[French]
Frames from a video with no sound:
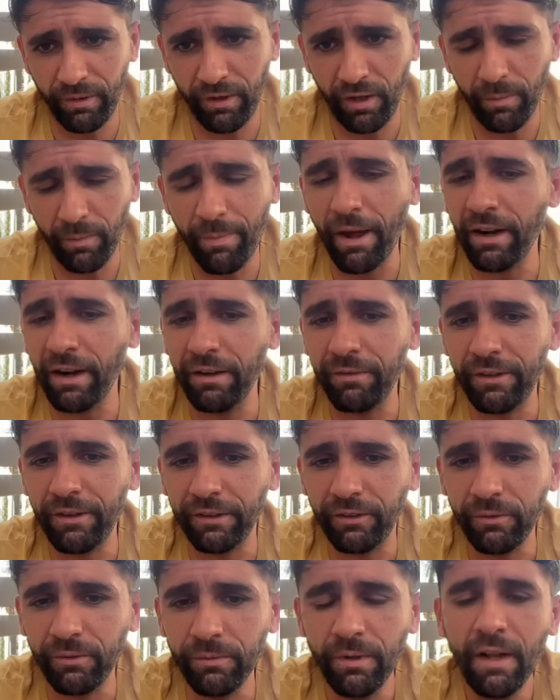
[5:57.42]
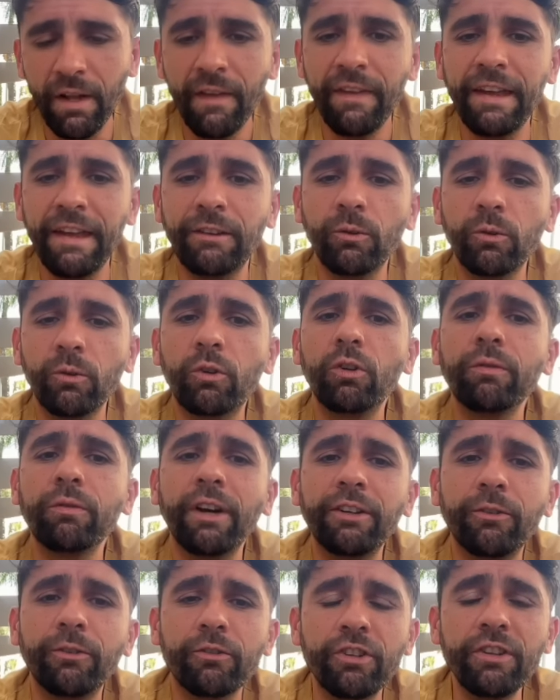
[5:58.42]
par l'inflation. Et donc, le
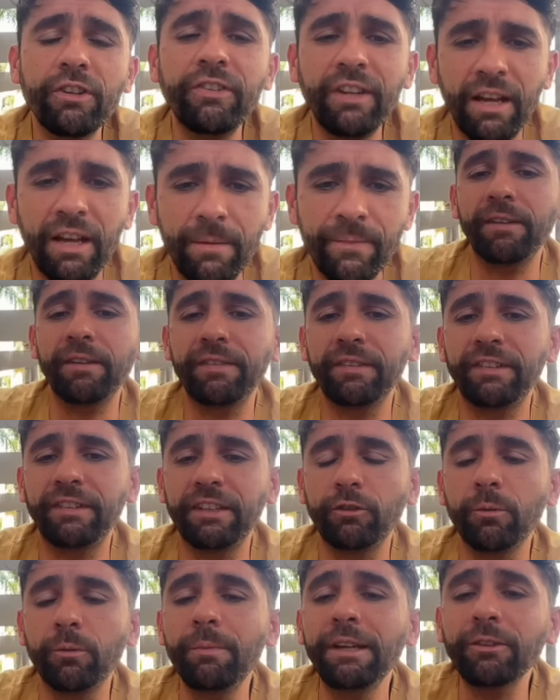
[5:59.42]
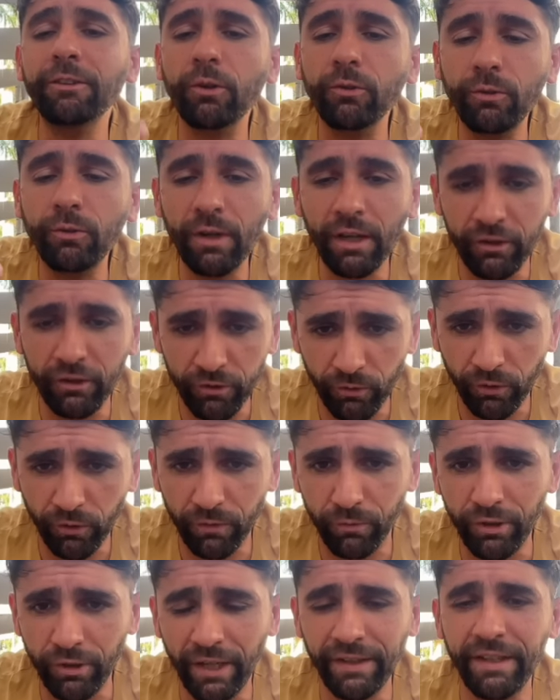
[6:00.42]
vrai danger, c'est là. C'est de mettre de l'argent
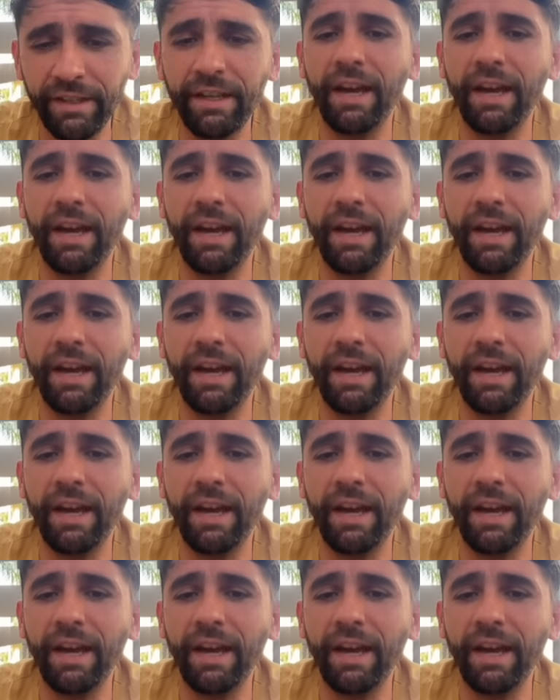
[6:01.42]
que vous gagnez